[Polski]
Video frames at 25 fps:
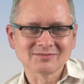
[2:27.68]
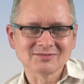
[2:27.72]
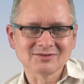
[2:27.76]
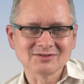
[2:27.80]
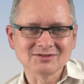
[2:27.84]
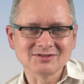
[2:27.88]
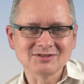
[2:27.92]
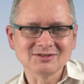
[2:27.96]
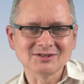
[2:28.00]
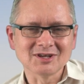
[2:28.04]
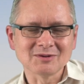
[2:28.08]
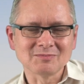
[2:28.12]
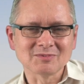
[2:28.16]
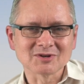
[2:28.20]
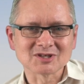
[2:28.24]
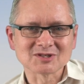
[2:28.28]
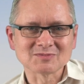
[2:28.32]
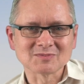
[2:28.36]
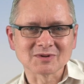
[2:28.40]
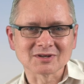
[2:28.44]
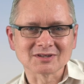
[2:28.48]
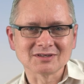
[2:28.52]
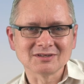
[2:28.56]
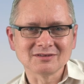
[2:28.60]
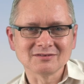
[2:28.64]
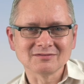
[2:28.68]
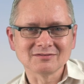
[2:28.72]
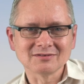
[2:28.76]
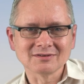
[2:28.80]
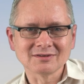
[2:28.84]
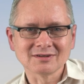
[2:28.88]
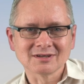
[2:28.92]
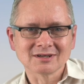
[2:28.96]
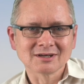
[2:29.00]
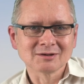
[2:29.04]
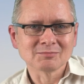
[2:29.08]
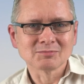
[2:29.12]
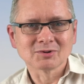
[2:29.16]
z innej perspektywy,
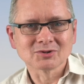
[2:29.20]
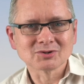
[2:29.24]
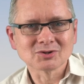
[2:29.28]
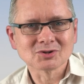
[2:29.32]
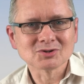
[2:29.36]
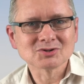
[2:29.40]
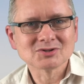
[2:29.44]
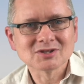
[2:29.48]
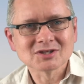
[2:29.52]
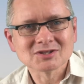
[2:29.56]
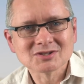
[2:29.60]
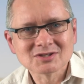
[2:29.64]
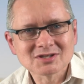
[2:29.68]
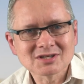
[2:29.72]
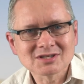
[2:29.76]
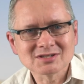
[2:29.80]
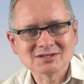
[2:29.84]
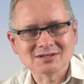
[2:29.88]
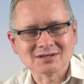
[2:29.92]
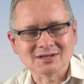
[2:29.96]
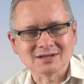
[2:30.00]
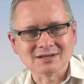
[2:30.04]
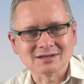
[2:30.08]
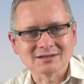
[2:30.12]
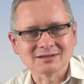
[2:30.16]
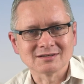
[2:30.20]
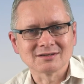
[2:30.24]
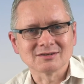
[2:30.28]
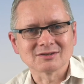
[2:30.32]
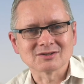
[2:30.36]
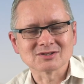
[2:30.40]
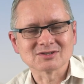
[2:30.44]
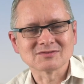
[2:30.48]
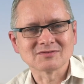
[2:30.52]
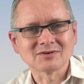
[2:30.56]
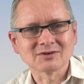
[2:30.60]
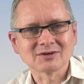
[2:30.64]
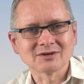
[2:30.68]
podjąć decyzję
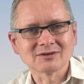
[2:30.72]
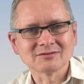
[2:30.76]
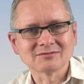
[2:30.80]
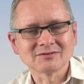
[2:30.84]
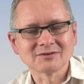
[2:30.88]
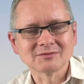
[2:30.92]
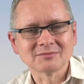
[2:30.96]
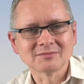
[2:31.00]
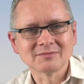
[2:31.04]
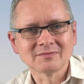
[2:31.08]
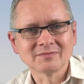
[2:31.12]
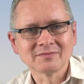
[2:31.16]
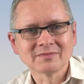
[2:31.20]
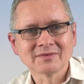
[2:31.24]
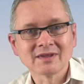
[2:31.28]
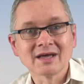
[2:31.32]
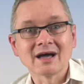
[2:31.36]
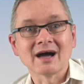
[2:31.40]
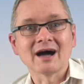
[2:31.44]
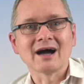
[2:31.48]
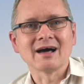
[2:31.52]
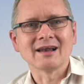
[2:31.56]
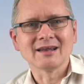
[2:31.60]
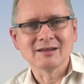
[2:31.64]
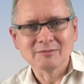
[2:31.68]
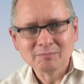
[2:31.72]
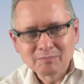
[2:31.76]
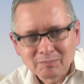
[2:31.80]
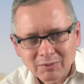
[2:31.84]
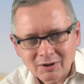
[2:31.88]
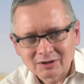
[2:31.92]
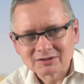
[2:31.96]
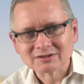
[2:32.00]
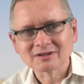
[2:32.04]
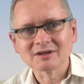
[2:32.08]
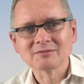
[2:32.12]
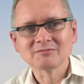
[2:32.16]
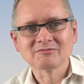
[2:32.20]
rozwojową, ale
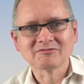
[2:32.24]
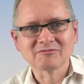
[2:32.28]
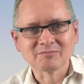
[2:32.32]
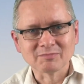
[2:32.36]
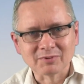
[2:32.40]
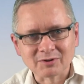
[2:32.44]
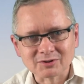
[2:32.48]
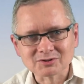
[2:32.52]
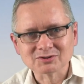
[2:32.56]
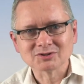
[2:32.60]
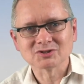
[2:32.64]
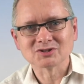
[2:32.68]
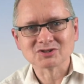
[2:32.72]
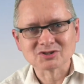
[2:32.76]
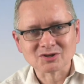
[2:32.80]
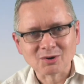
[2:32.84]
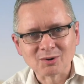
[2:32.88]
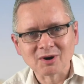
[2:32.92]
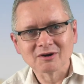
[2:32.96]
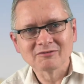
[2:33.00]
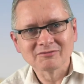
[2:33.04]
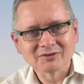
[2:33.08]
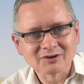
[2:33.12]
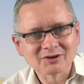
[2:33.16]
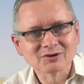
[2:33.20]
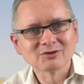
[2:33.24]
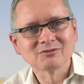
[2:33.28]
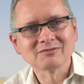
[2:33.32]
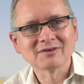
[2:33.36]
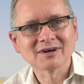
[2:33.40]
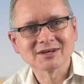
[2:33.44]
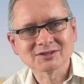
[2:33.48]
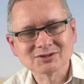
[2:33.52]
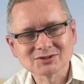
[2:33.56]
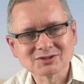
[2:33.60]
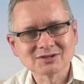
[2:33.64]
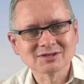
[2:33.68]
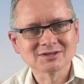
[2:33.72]
potem w pocie czoła
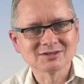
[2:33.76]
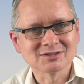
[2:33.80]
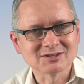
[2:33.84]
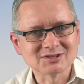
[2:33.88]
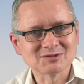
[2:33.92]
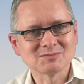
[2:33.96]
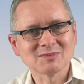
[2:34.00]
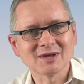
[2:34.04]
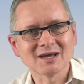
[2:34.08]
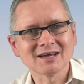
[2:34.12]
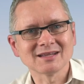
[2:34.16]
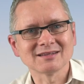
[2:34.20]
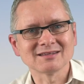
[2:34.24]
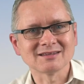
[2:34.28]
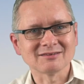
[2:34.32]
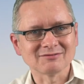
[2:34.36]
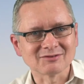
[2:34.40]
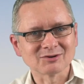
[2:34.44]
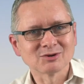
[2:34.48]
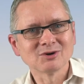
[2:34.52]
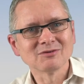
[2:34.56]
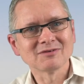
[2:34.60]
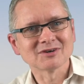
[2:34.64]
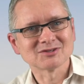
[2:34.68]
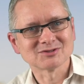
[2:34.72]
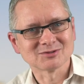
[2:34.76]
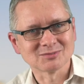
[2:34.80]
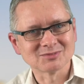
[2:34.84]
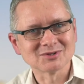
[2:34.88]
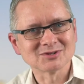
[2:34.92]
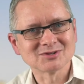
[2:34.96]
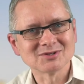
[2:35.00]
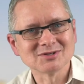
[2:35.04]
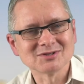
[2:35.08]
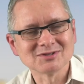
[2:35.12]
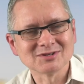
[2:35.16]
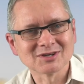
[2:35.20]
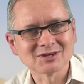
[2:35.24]
wykuwać zmianę, wykuwać tą
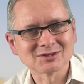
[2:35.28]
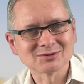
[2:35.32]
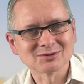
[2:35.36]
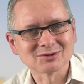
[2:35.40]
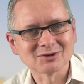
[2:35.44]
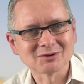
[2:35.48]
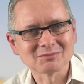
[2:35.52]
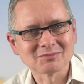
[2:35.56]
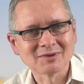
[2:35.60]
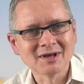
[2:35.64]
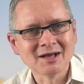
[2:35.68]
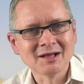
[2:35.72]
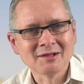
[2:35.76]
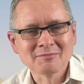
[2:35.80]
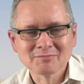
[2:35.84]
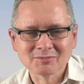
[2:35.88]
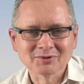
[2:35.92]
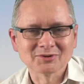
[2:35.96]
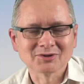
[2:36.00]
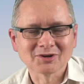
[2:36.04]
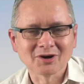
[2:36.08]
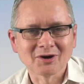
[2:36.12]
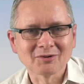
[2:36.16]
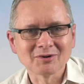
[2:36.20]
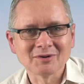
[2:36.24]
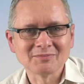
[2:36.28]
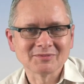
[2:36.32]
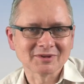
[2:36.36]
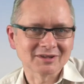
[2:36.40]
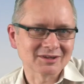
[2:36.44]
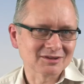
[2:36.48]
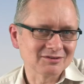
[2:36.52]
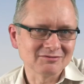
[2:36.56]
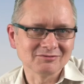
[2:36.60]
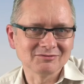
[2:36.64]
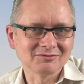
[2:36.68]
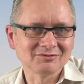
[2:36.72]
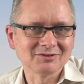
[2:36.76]
decyzję, którą podjąłem na
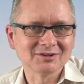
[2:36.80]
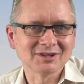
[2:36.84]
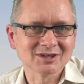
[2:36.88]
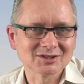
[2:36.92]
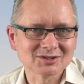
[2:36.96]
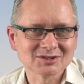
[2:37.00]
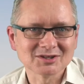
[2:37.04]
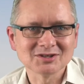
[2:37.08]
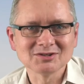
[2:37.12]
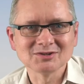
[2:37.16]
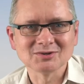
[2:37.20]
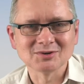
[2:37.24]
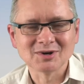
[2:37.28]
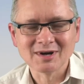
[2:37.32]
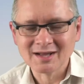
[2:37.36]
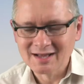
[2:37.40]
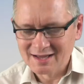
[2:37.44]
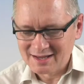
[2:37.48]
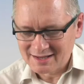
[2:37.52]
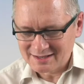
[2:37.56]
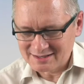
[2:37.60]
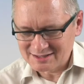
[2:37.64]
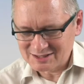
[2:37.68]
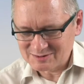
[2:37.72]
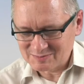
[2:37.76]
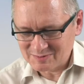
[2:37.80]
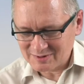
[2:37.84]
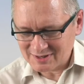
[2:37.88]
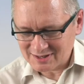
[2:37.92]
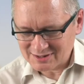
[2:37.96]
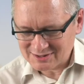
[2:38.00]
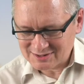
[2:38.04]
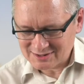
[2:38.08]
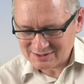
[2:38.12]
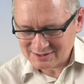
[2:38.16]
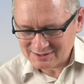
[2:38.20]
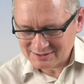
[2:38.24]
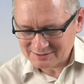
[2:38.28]
takim wydarzeniu
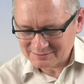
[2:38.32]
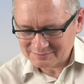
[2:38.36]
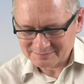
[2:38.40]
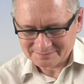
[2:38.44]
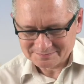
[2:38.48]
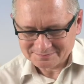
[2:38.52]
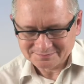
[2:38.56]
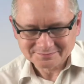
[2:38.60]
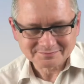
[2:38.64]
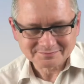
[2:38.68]
inspiracyjnym.